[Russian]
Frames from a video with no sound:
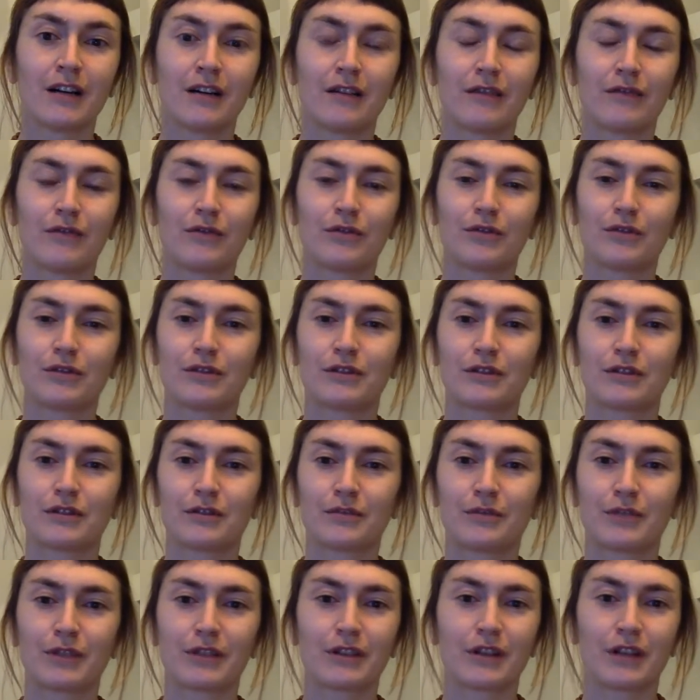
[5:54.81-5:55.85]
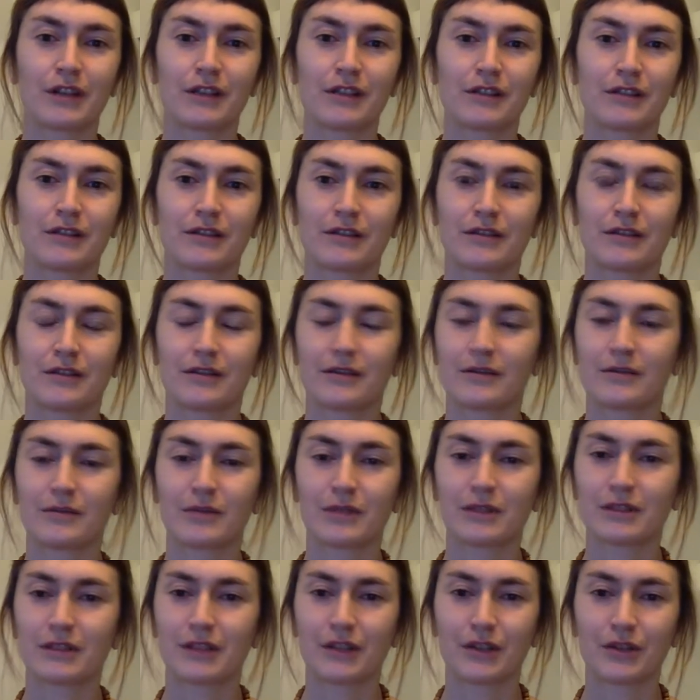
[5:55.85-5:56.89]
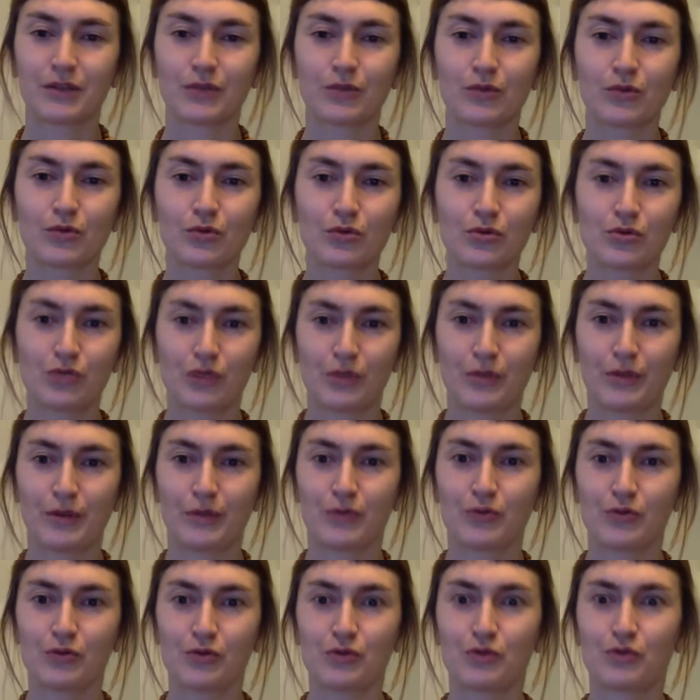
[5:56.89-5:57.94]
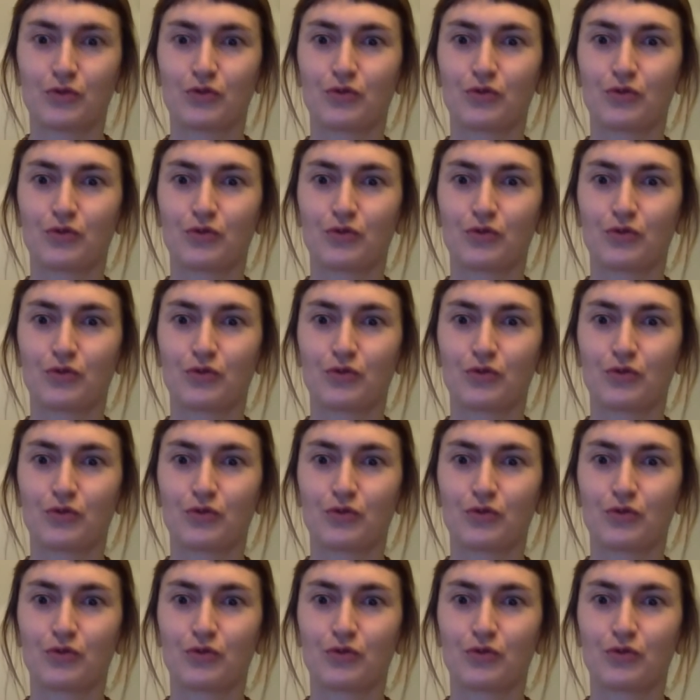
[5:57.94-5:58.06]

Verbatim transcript: Вот э, прекрасно благодаря этому курсу я прям чувствую,